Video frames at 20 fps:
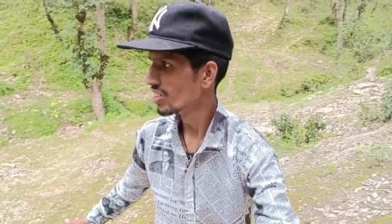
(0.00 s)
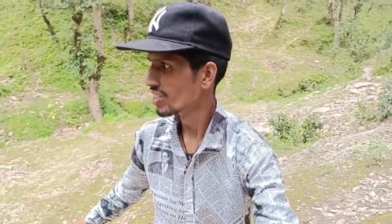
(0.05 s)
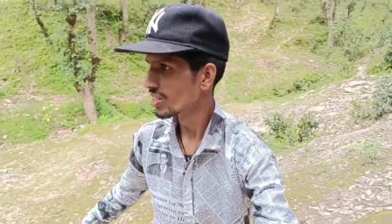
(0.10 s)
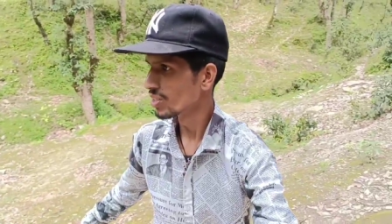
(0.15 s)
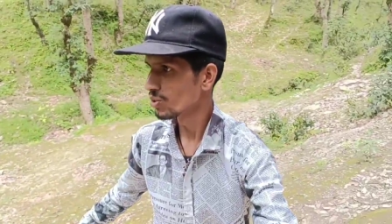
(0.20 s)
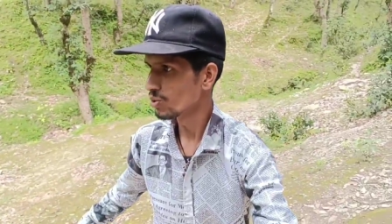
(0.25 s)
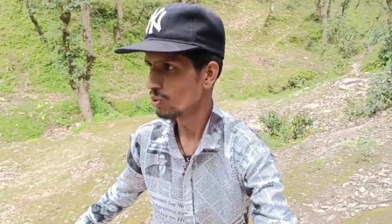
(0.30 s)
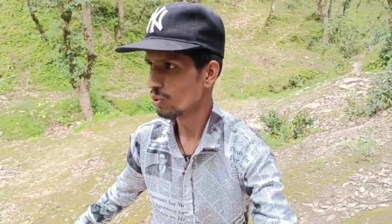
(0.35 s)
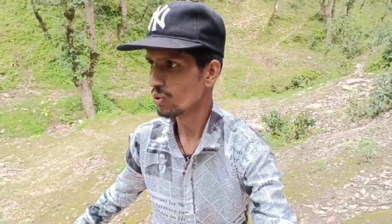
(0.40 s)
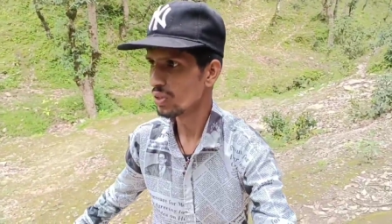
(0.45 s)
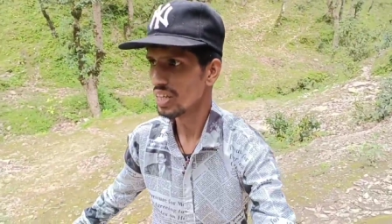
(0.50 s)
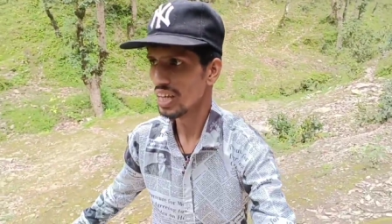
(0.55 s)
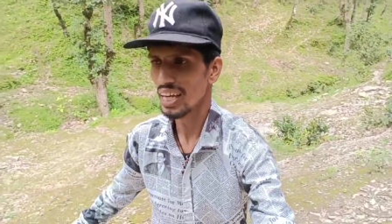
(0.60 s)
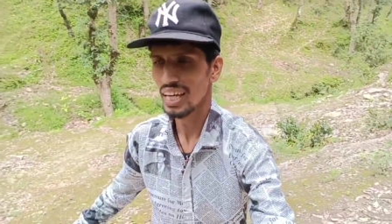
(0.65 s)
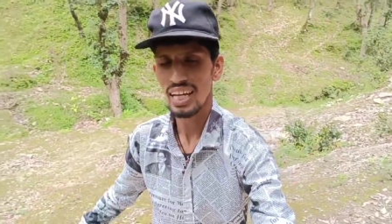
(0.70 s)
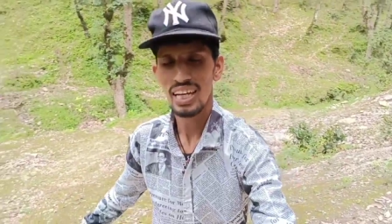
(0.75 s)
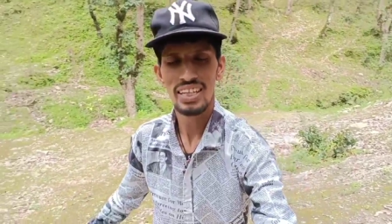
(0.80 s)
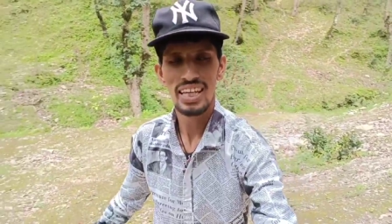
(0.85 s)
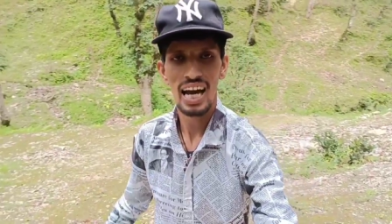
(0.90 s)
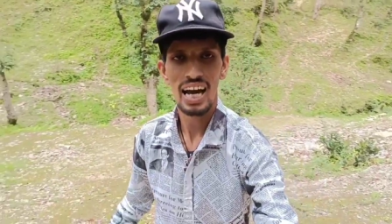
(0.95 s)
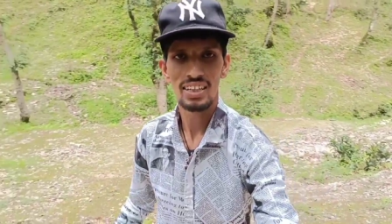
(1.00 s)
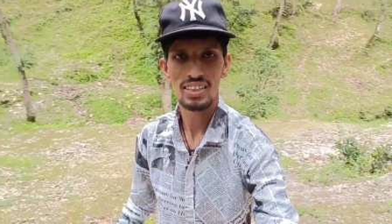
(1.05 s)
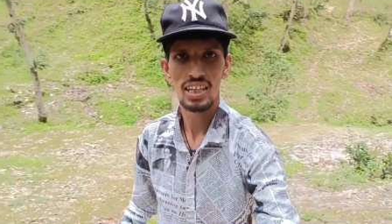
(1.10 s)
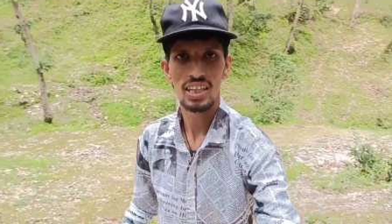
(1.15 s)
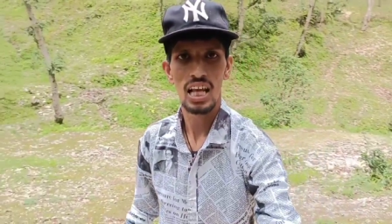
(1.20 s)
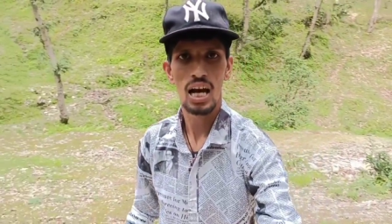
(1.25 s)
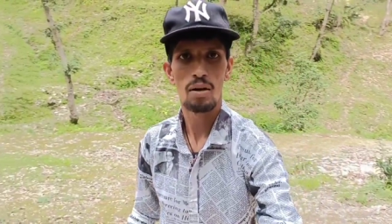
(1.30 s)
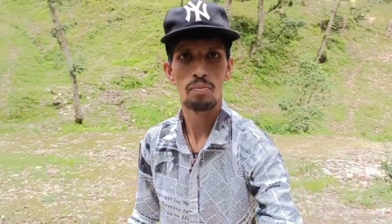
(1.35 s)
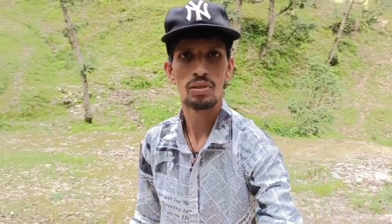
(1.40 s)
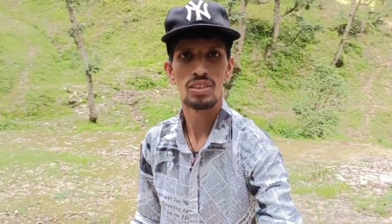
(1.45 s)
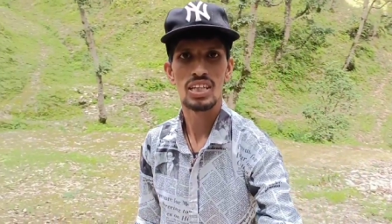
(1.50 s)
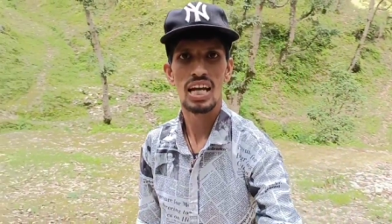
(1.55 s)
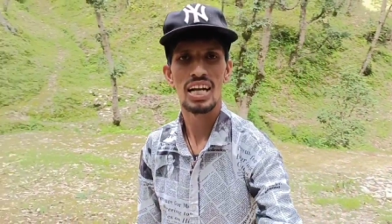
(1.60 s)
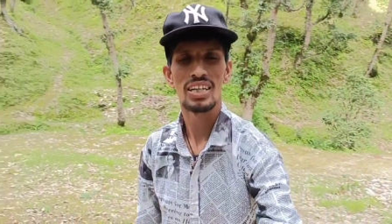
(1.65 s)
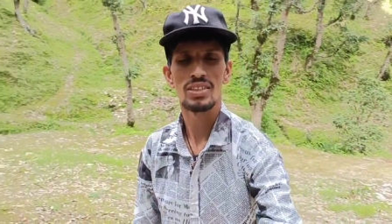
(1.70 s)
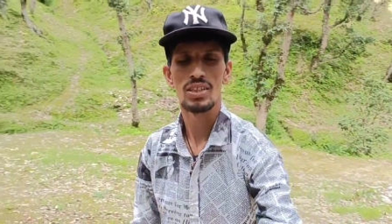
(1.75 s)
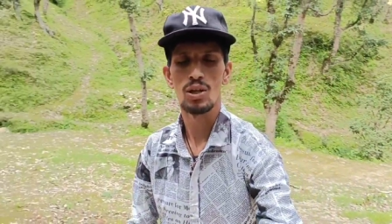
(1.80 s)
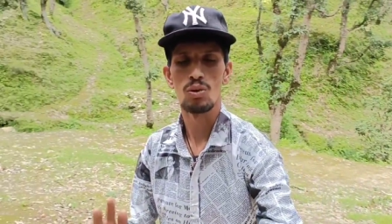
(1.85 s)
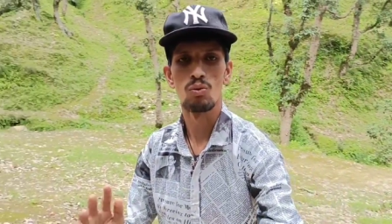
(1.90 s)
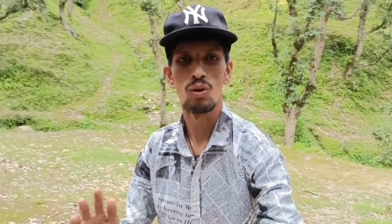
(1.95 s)
तो ये है यहाँ का नाम है गाय
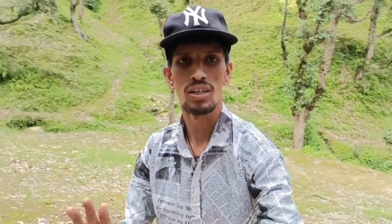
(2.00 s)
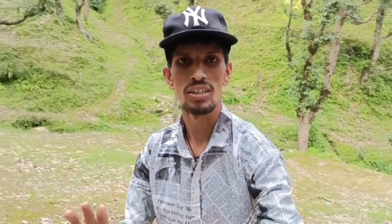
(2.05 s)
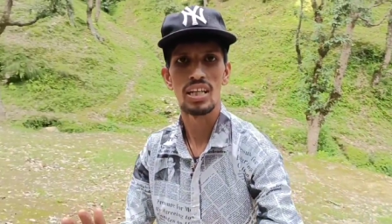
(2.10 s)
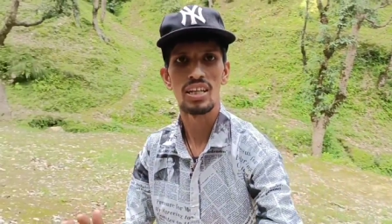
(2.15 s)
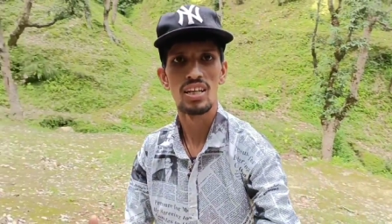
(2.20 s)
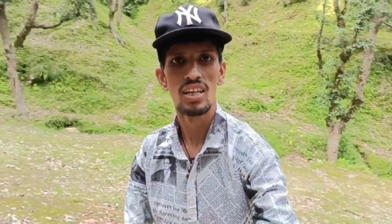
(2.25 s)
टनवानी